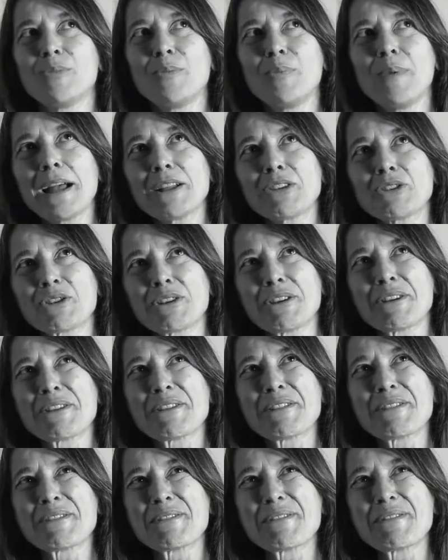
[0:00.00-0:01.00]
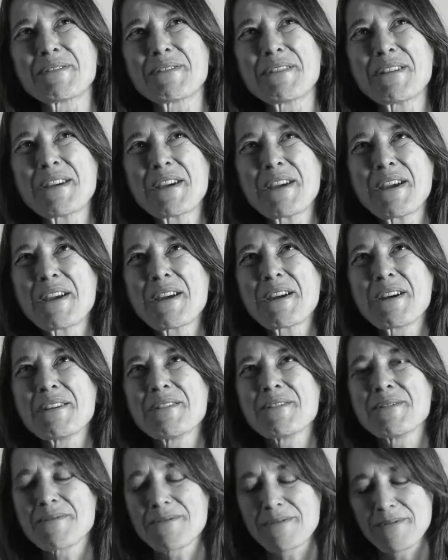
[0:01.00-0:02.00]
Mi, piace, eh,
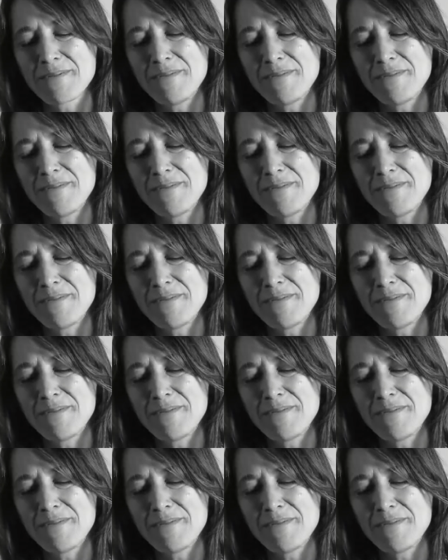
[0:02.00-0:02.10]
eh,